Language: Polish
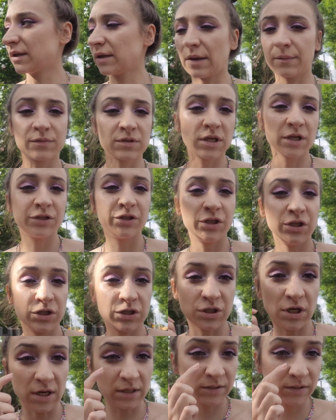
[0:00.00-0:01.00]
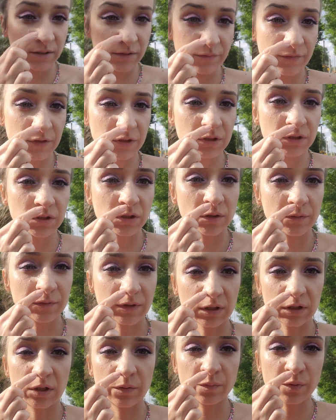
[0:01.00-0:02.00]
nam zleci czas. I wiecie co?
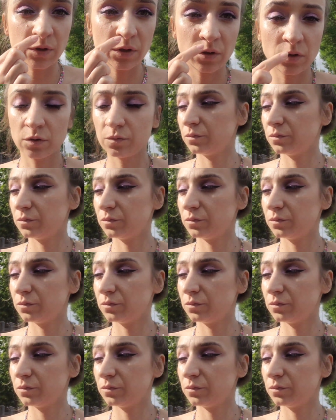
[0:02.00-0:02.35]
Taki prychol